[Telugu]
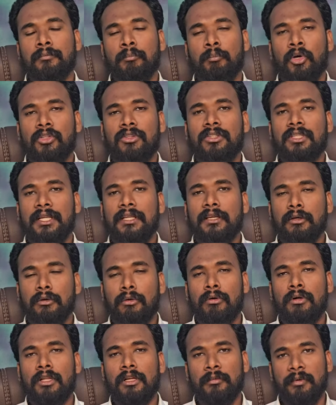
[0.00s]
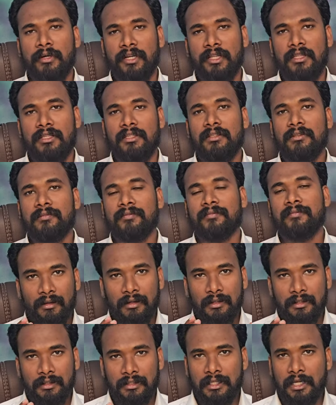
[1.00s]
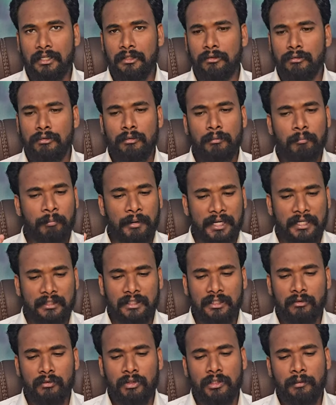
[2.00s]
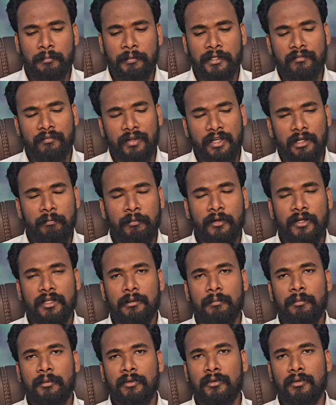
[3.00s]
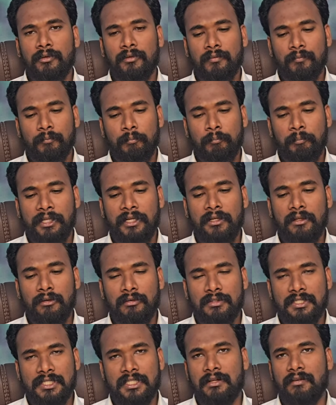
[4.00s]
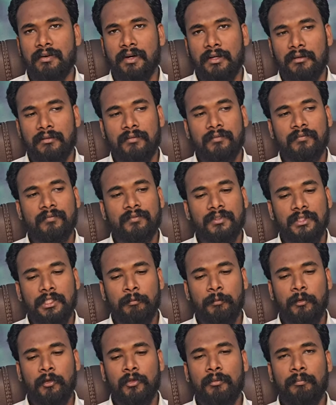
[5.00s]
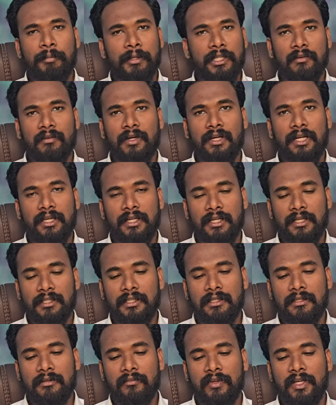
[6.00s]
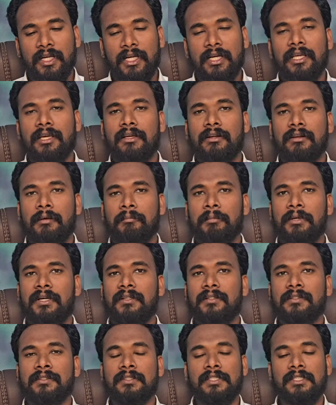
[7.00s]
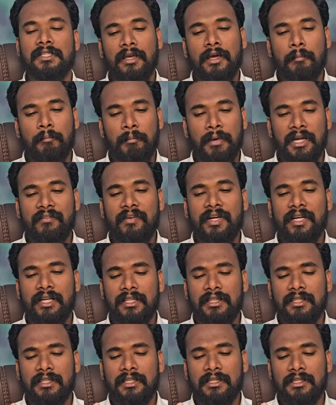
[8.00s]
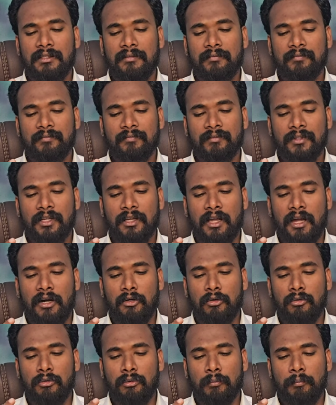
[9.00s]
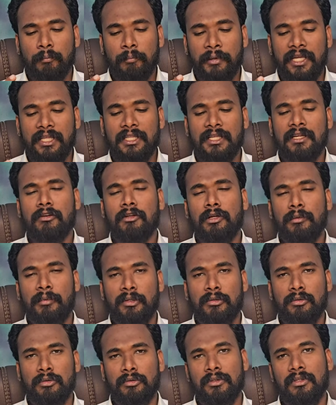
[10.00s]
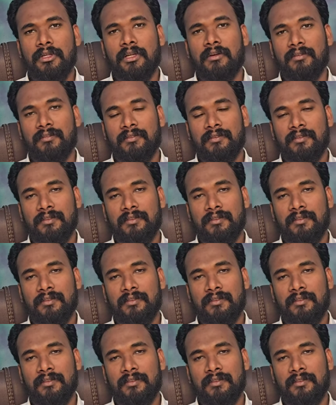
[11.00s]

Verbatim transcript: మొత్తానికి రోడ్డున పడింది తను భర్తను వదిలిపెట్టి వెళ్ళిపోయేటప్పుడు పిల్లలు చిన్నవాళ్ళు ఇప్పుడు పెద్దవాళ్ళు అయ్యారు కదా వీళ్ళు అడిగారు అమ్మ మనమేంటి ఇంత కడు పేదరికంలో బ్రతుకుతున్నావు